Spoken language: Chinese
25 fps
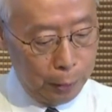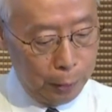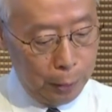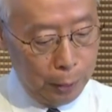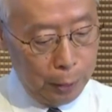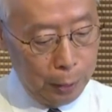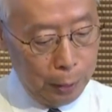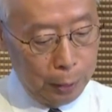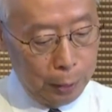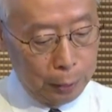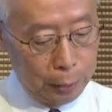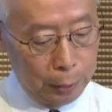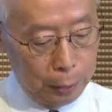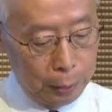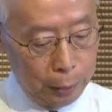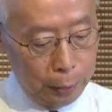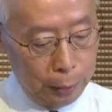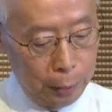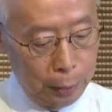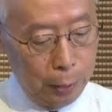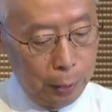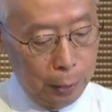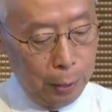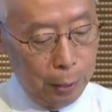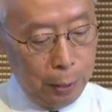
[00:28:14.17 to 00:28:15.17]
那这个，
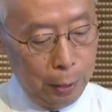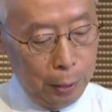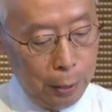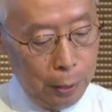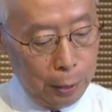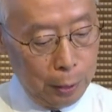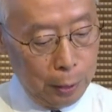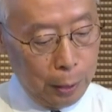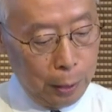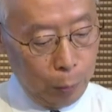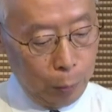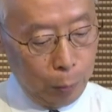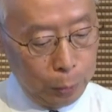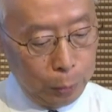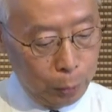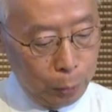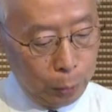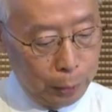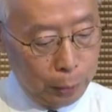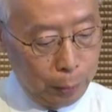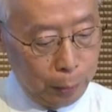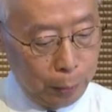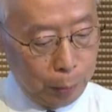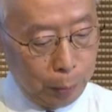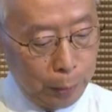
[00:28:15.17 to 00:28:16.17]
那我觉得我
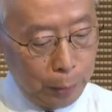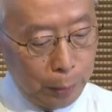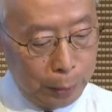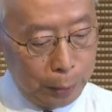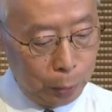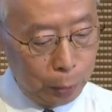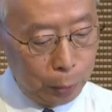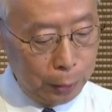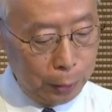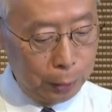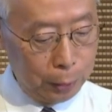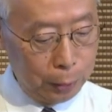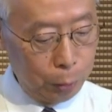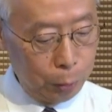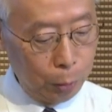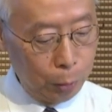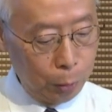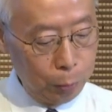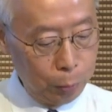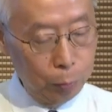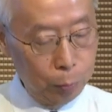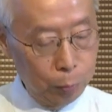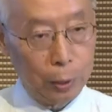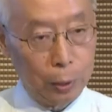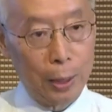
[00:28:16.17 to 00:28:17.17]
们安顺师兄
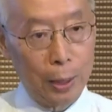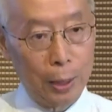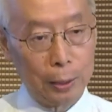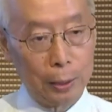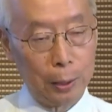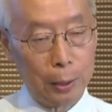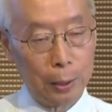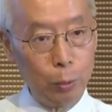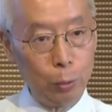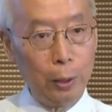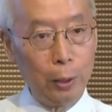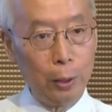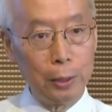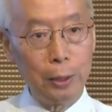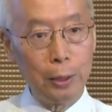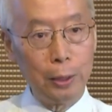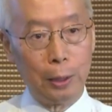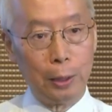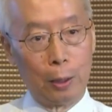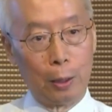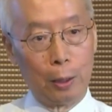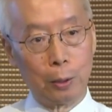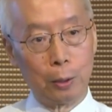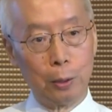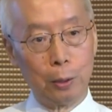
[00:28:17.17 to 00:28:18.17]
他那个愿力啊
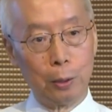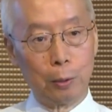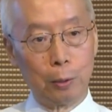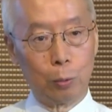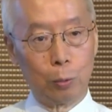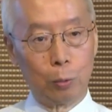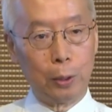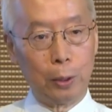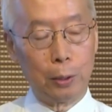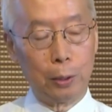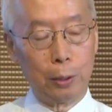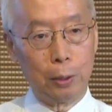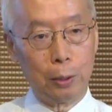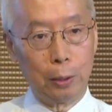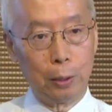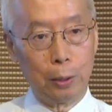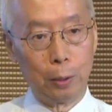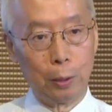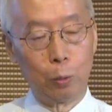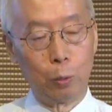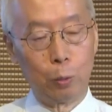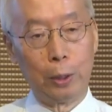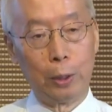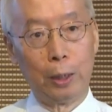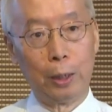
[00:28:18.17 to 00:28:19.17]
是最可
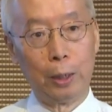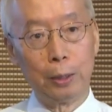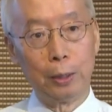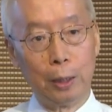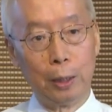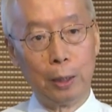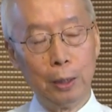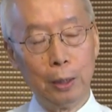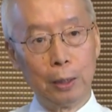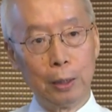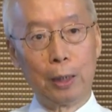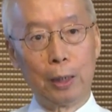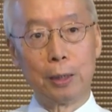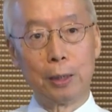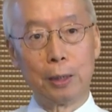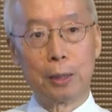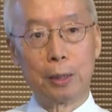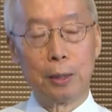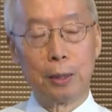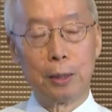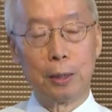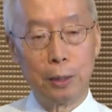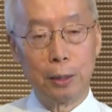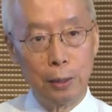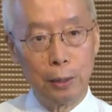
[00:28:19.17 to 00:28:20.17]
贵，而且他的执
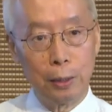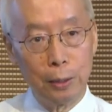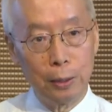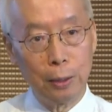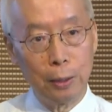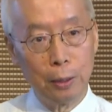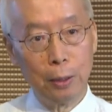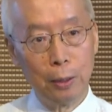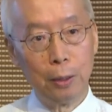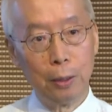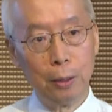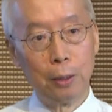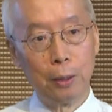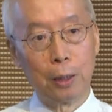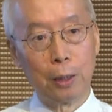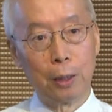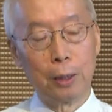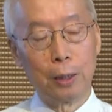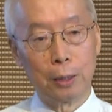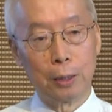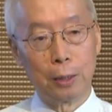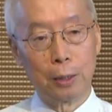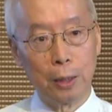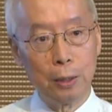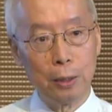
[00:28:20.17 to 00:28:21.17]
心、他的
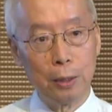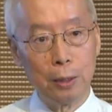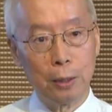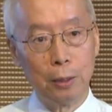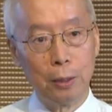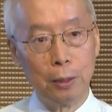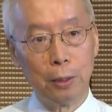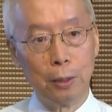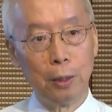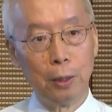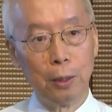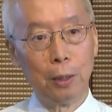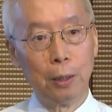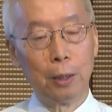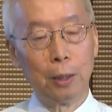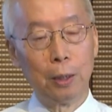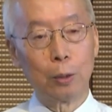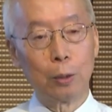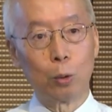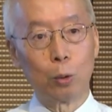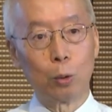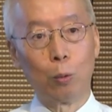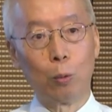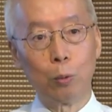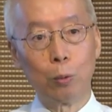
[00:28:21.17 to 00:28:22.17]
真心，他
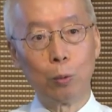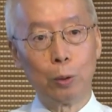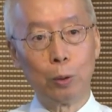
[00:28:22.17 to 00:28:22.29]
从。